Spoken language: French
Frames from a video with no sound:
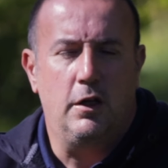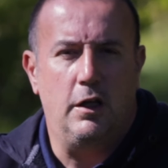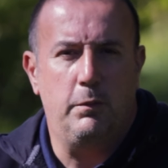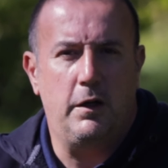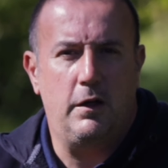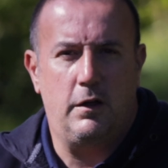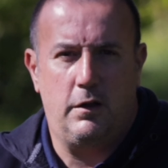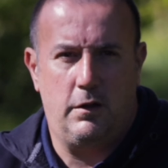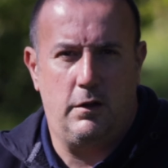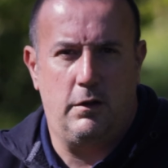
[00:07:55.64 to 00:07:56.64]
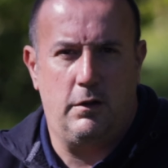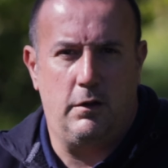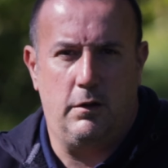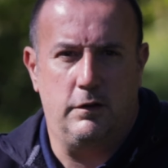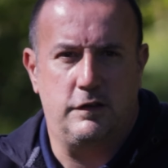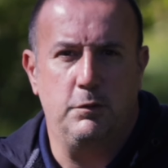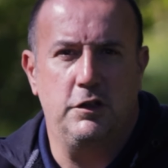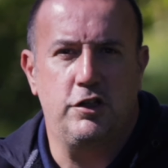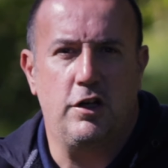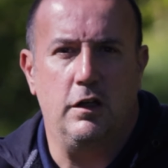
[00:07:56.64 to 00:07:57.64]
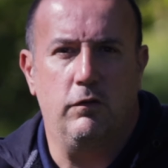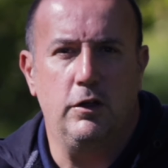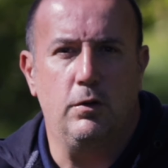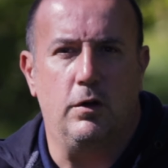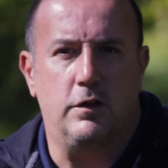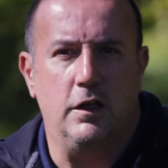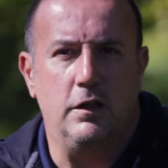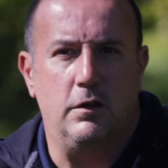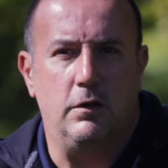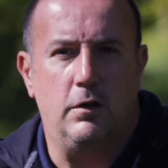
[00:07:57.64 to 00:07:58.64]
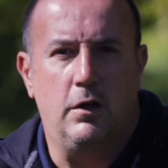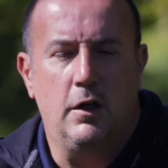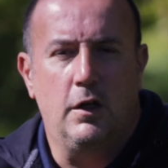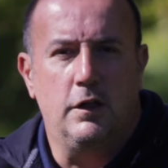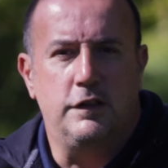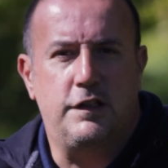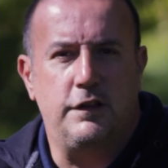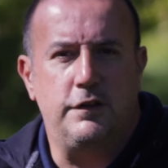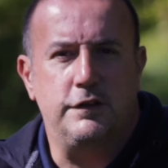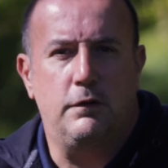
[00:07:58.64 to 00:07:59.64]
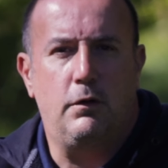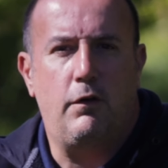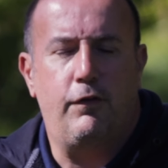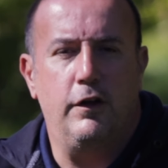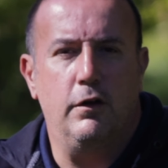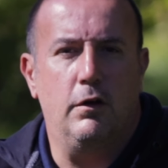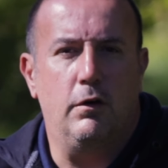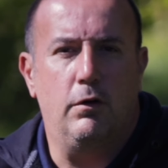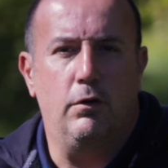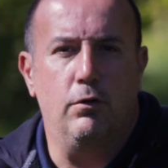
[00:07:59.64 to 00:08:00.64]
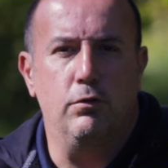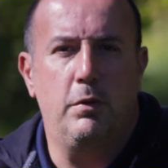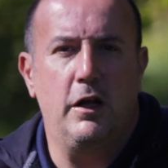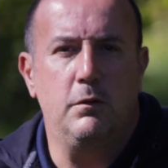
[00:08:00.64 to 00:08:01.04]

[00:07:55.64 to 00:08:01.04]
Et ben, ça m'est déjà arrivé de rentrer sans avoir fait une belle